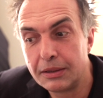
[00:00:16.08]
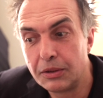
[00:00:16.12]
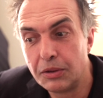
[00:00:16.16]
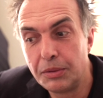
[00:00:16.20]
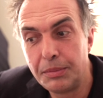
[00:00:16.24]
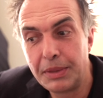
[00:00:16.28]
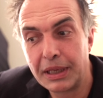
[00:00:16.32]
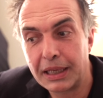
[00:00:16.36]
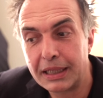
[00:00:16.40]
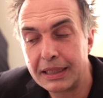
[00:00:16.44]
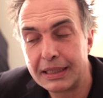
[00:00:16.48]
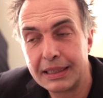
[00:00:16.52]

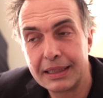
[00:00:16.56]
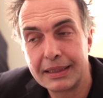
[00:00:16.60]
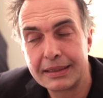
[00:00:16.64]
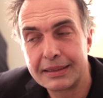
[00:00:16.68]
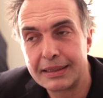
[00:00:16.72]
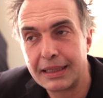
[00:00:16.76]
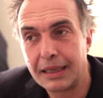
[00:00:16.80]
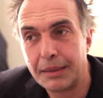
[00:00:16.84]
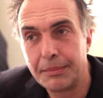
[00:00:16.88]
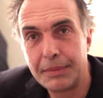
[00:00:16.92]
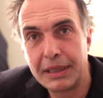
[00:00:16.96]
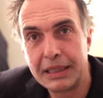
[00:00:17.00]
le méridien,
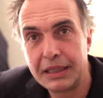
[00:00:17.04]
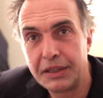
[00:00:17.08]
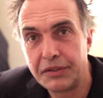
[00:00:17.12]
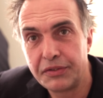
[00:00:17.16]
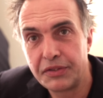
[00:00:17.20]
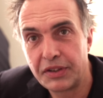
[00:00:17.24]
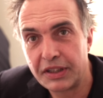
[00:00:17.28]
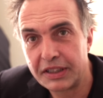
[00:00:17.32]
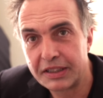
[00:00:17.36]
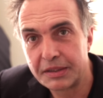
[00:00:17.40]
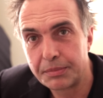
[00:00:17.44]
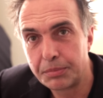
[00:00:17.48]
c'est un
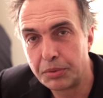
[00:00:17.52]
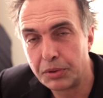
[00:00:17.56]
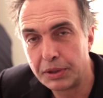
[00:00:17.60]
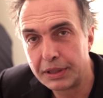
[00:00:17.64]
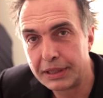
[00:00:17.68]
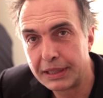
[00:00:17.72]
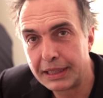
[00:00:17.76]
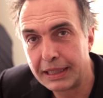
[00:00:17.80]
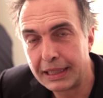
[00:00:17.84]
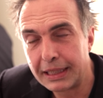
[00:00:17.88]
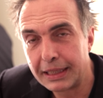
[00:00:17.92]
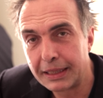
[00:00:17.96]
manifeste
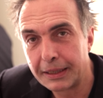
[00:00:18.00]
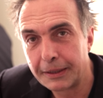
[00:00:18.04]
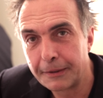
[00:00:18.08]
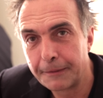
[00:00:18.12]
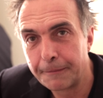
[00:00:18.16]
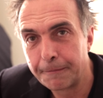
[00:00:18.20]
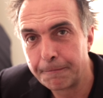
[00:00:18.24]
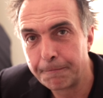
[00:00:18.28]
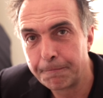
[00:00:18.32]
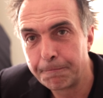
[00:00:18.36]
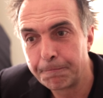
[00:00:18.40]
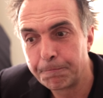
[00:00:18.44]
poétique.
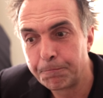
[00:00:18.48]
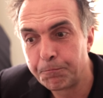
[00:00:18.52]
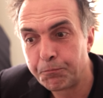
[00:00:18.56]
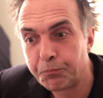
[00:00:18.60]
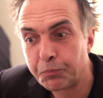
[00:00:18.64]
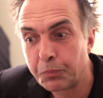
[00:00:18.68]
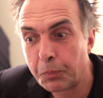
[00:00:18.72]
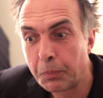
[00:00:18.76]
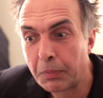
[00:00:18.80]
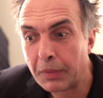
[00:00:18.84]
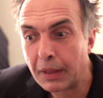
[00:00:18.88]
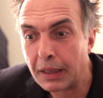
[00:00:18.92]

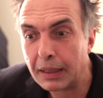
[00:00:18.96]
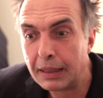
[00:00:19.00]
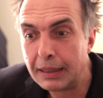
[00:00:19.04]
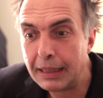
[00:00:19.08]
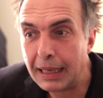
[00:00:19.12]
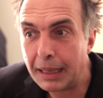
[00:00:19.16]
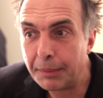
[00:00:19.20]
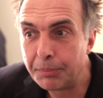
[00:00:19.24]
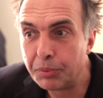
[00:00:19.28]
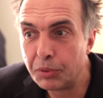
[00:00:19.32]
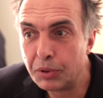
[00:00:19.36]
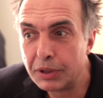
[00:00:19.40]

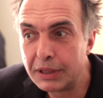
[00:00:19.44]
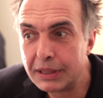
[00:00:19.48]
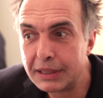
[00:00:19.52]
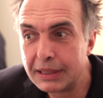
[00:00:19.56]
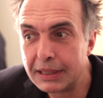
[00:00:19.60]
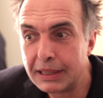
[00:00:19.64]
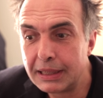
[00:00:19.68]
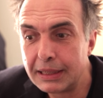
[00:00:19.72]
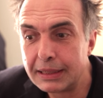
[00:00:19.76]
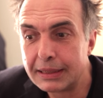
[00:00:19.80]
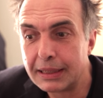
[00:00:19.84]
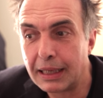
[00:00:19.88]
La
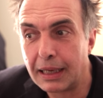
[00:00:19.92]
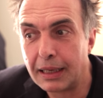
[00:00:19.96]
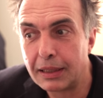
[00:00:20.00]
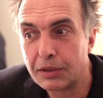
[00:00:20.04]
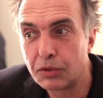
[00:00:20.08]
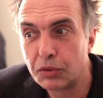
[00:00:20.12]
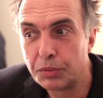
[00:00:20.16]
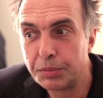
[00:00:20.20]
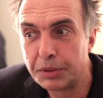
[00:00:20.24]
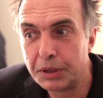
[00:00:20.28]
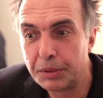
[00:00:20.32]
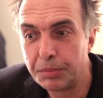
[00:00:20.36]
poésie, ça a
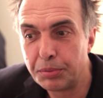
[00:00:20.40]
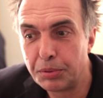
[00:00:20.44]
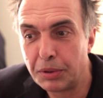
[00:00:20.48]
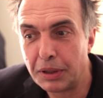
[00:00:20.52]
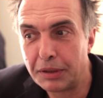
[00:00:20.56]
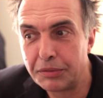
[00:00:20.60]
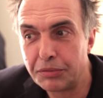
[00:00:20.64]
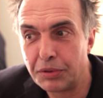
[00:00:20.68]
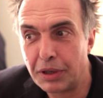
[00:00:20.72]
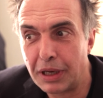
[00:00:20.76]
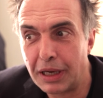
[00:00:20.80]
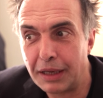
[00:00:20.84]
un tout petit peu
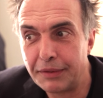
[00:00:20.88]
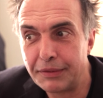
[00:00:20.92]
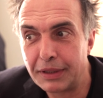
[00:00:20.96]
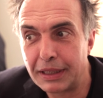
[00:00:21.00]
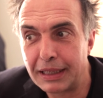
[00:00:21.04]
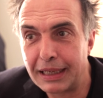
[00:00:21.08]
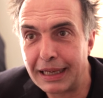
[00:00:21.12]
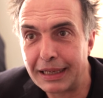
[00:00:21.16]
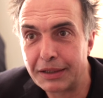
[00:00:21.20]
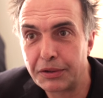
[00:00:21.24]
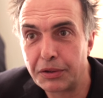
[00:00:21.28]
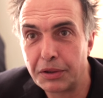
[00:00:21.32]
à voir
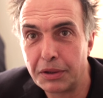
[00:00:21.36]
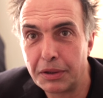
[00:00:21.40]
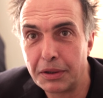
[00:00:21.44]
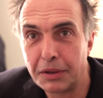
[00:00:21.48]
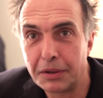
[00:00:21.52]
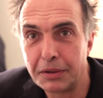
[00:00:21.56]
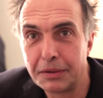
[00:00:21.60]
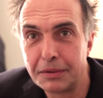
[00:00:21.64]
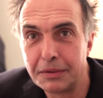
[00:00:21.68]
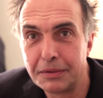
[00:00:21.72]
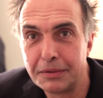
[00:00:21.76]
avec l'acteur.